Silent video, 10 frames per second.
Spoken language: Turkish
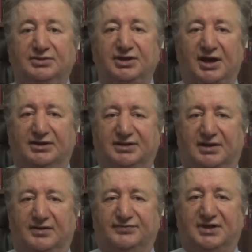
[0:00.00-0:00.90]
Diğer
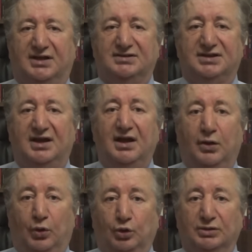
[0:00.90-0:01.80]
taraftan da
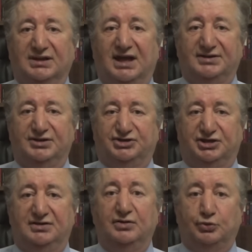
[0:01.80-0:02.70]
onlar
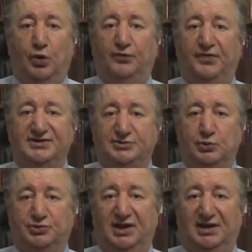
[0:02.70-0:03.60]
için körfez
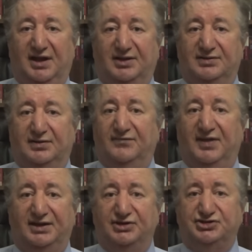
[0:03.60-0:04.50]
ülkelerinin
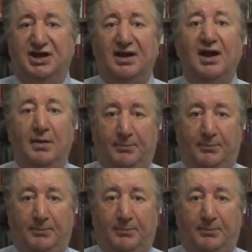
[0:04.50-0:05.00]
vereceği